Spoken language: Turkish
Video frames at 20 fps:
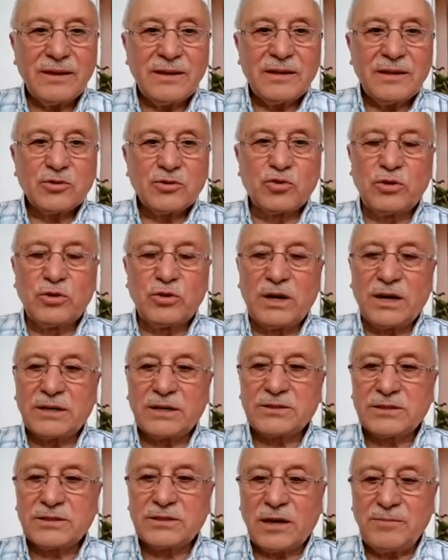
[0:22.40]
Dün
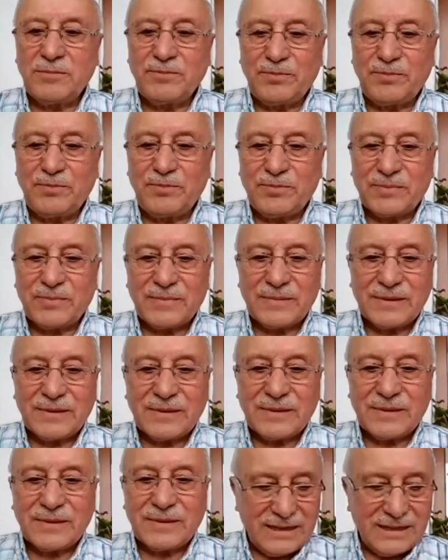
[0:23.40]
akşam
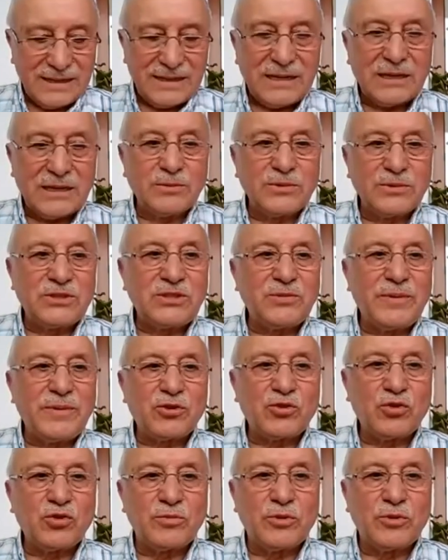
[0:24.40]
20.
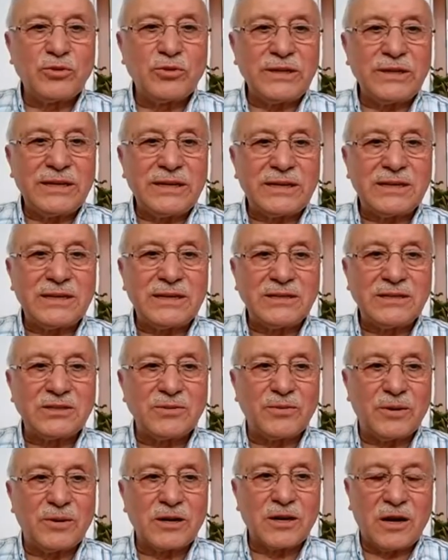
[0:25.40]
mektubun
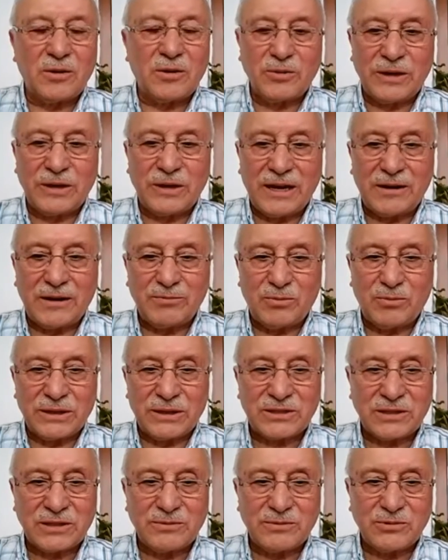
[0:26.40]
ikinci makamına
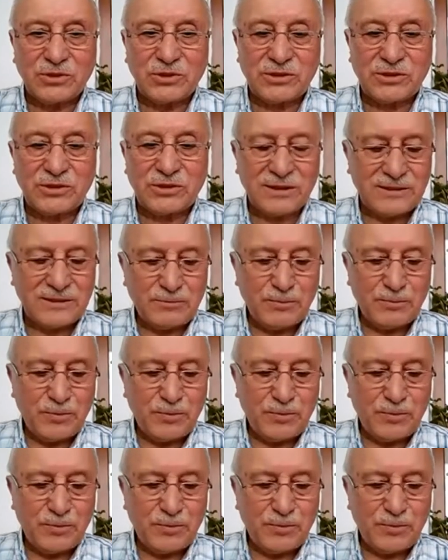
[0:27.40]
başlamıştık.